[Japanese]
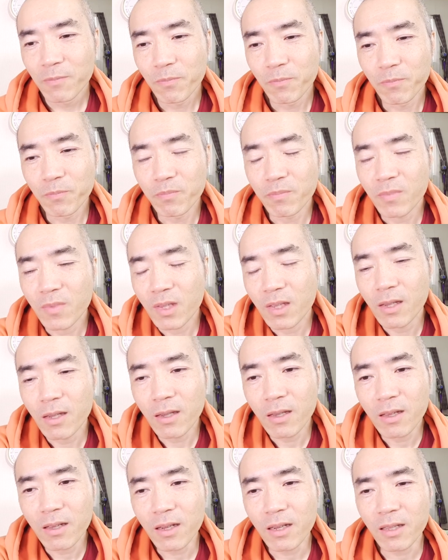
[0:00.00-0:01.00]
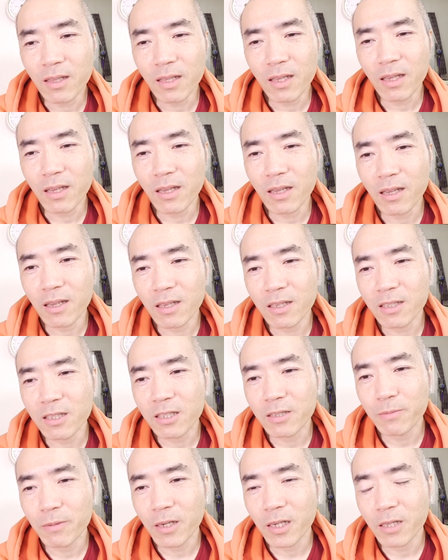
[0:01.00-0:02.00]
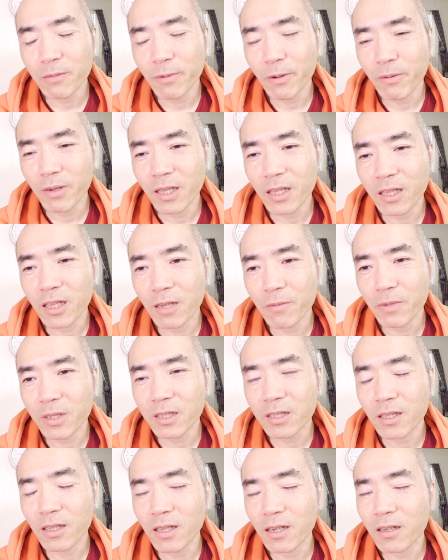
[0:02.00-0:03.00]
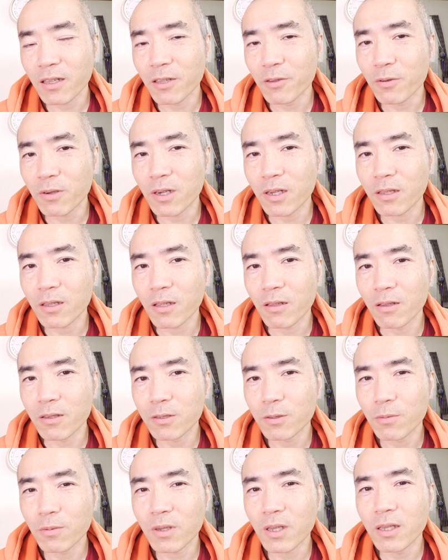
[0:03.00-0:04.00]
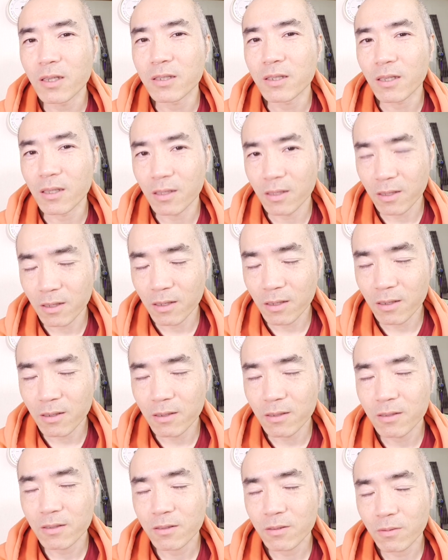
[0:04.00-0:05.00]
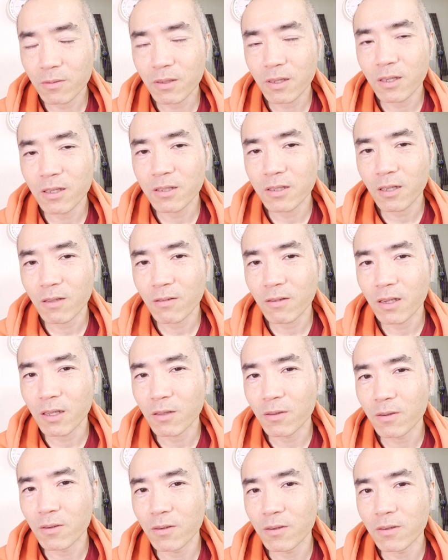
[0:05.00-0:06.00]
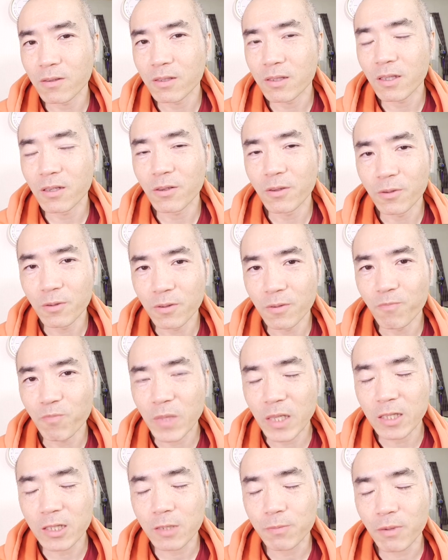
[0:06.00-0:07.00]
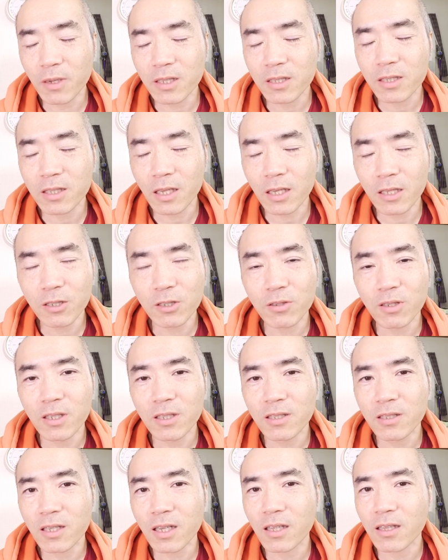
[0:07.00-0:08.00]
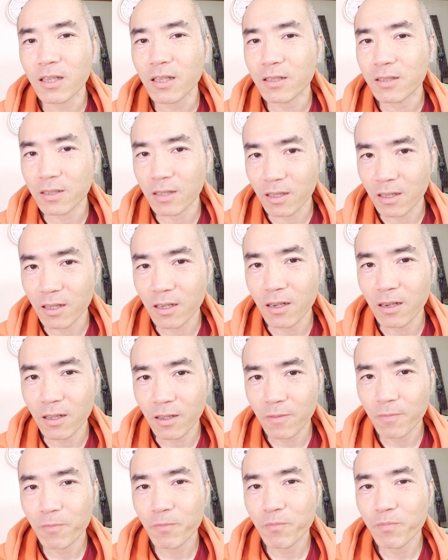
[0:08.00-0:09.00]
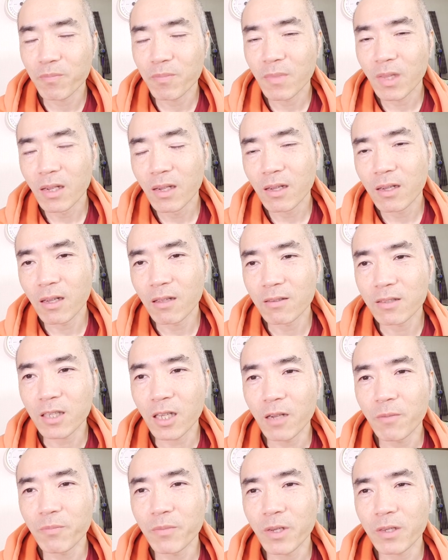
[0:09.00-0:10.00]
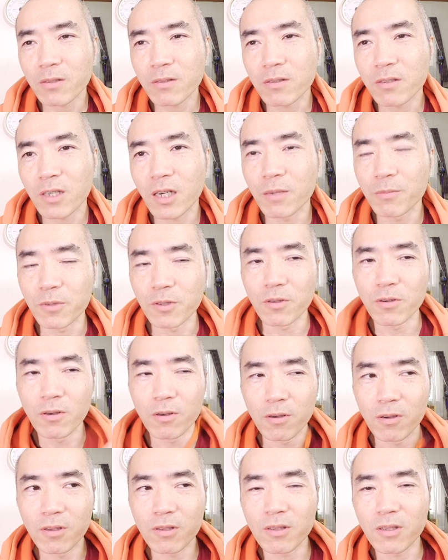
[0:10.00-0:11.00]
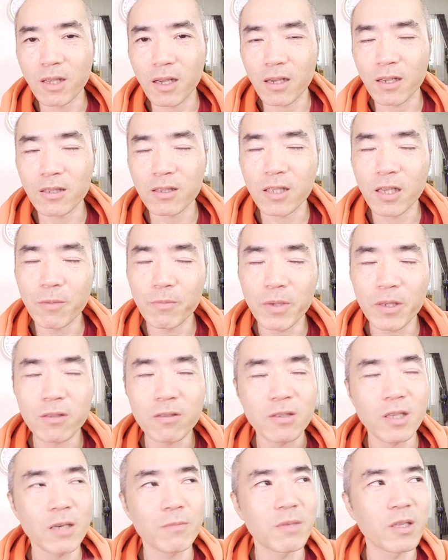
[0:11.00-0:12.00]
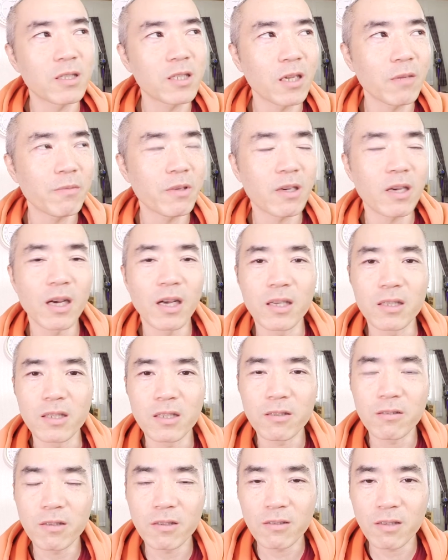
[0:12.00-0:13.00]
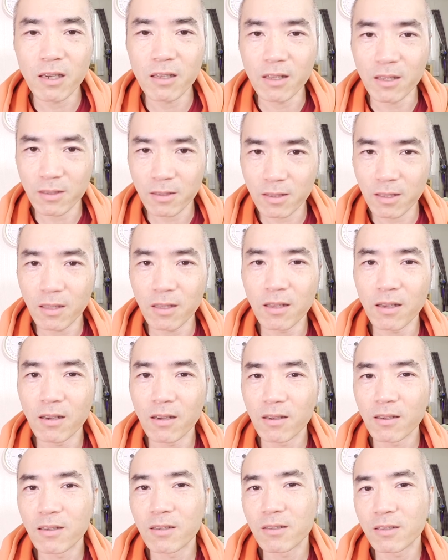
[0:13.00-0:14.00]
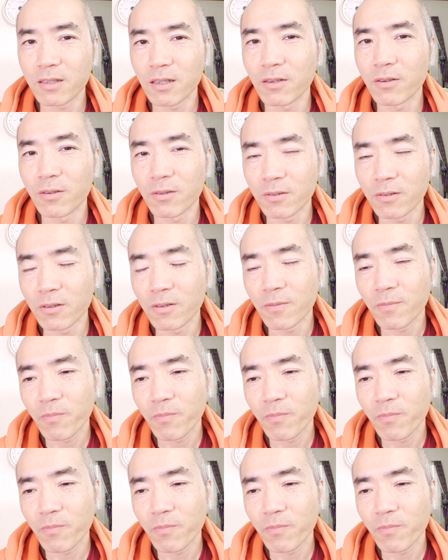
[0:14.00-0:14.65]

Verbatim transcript: うん結果ね一番今まで試した中で良かったのは創建者だな創建者のあの全粒粉一番最初に使ったやつだねあれあの 300g のなん 300g で380円ぐらいのやつだな全粒粉